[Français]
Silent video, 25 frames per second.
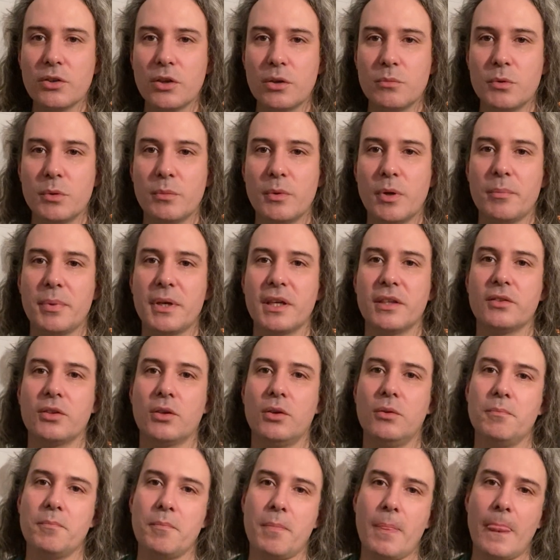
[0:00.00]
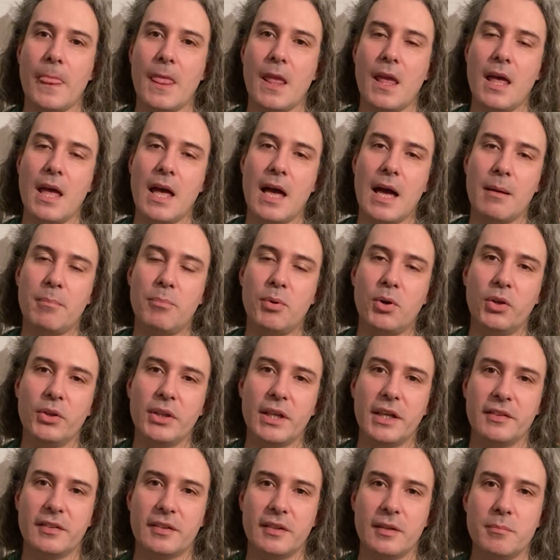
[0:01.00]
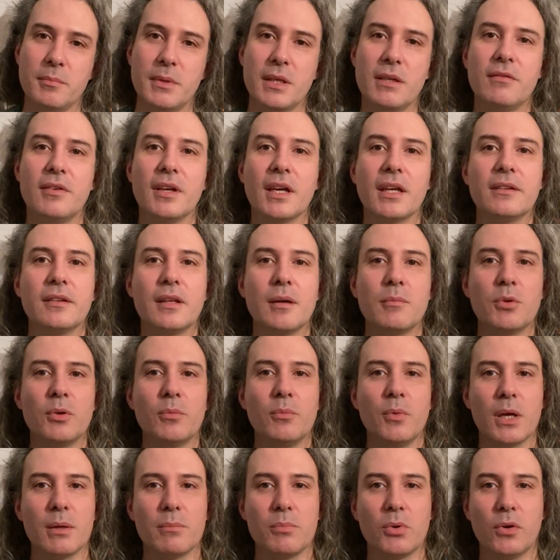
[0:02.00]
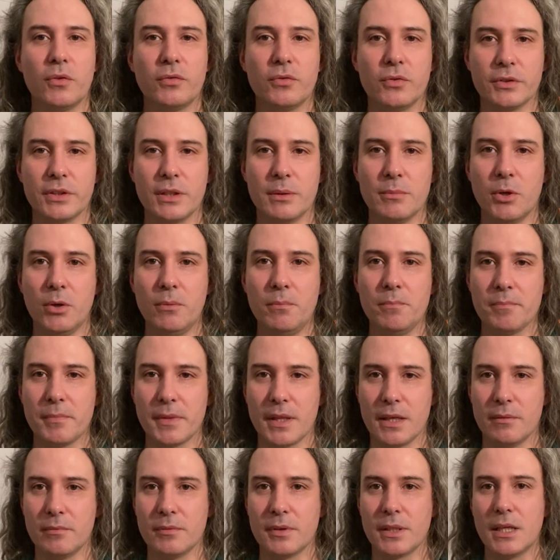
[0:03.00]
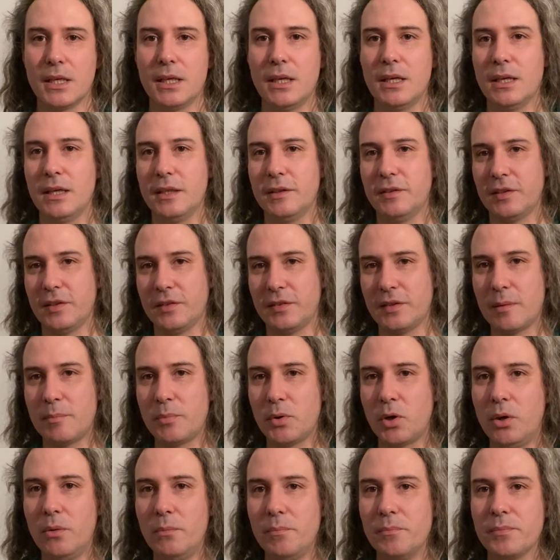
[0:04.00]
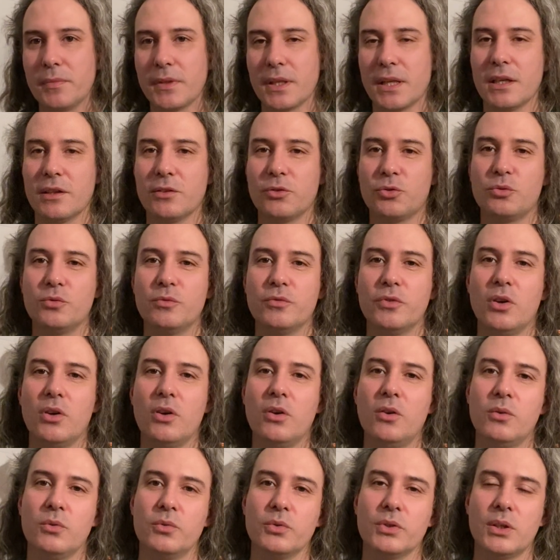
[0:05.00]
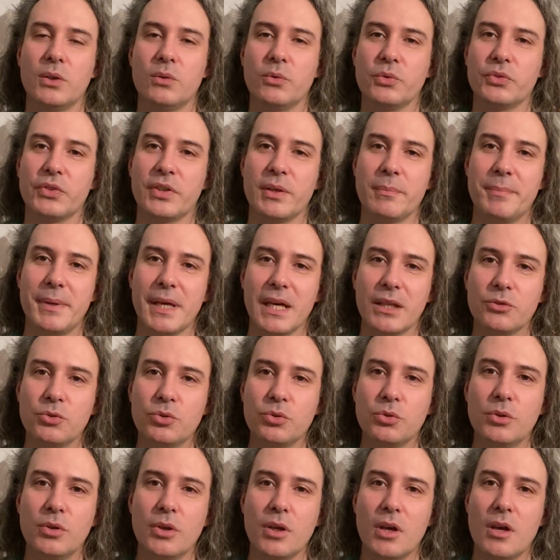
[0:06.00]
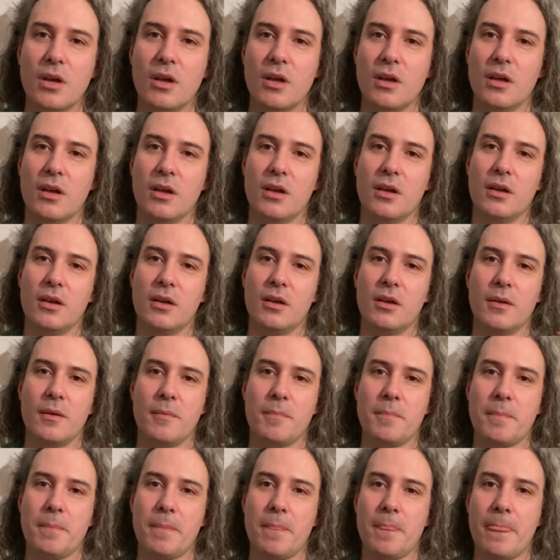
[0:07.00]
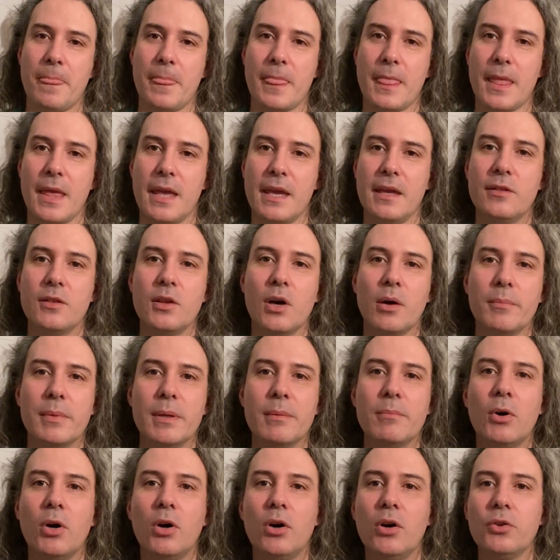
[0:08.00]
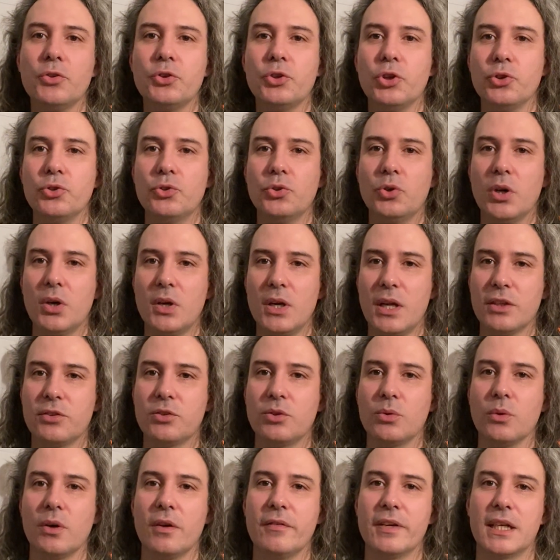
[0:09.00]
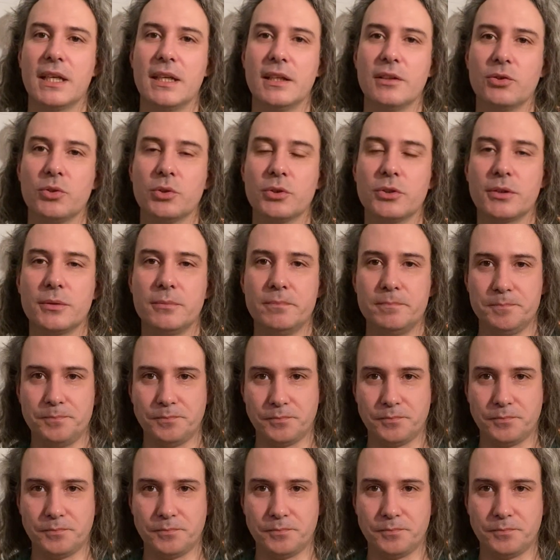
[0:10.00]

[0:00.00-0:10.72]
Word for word: dans le moment présent, apprendre à s'aimer véritablement et profondément. Hein. Ça s'apprend. Hein. Souvent, on s'est perdu euh, énormément dans nos relations avec les autres